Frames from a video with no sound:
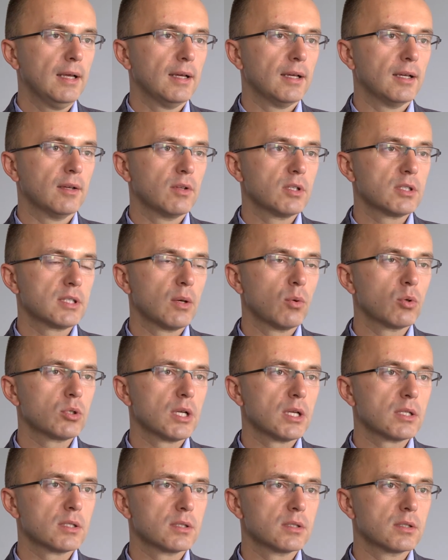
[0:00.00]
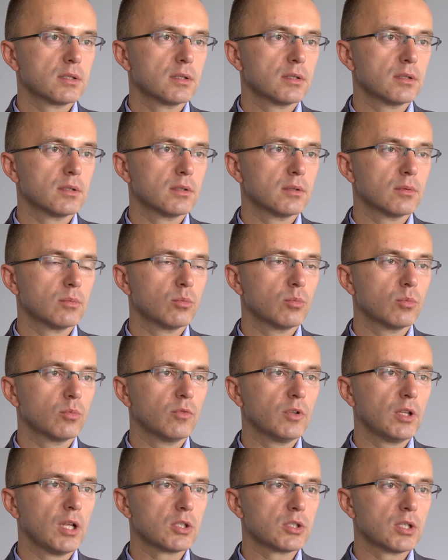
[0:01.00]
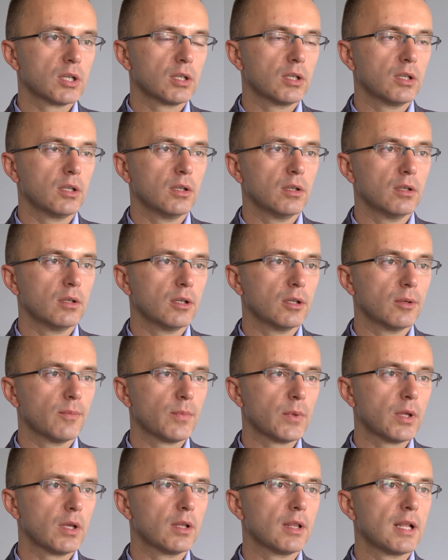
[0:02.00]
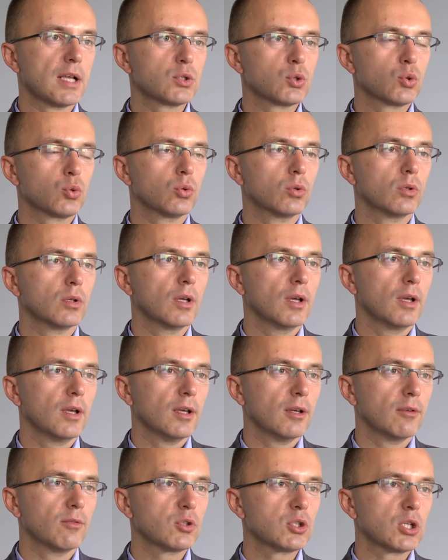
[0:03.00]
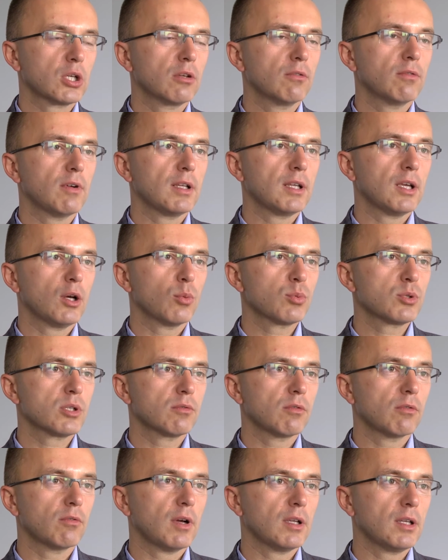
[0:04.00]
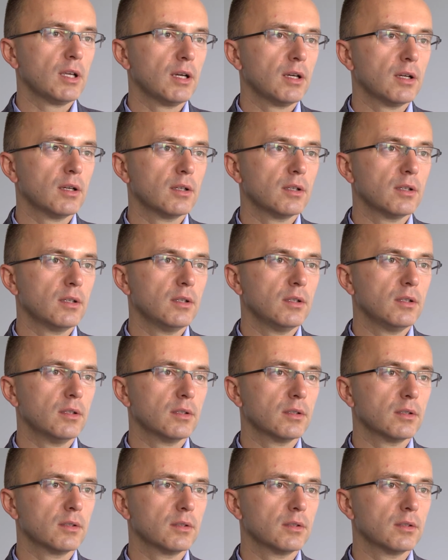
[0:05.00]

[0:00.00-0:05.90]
E, więc cały czas widać taki nastrój wyczekiwania, obserwowania i